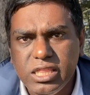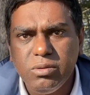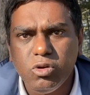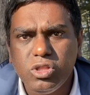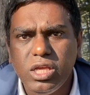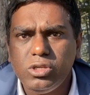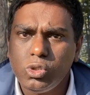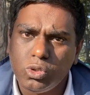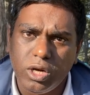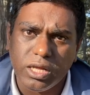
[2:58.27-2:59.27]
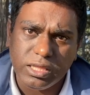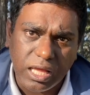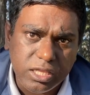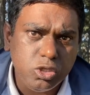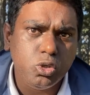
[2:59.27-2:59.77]
ইতিমধ্যে সুতরাং
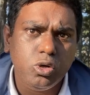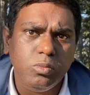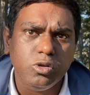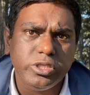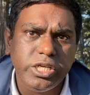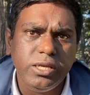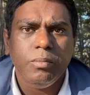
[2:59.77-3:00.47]
তাদের জন্য বলছি